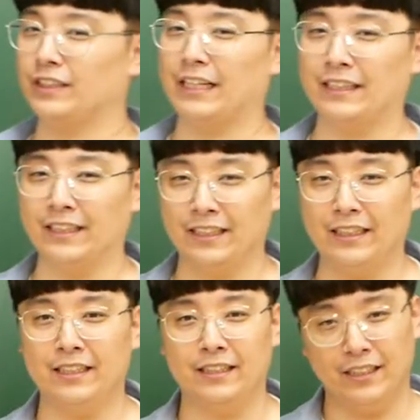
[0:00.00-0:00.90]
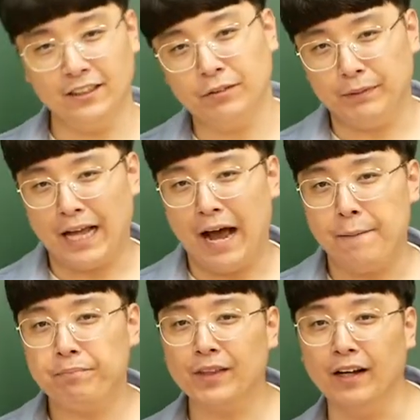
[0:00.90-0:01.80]
나타나게 되더라는 겁니다.
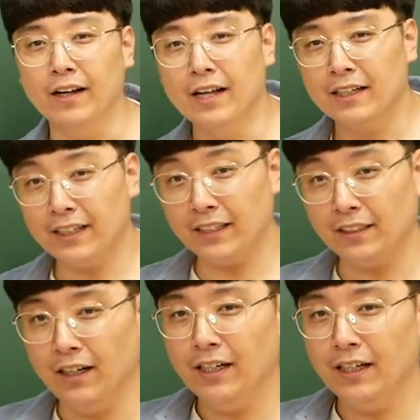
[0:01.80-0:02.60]
음. 그래서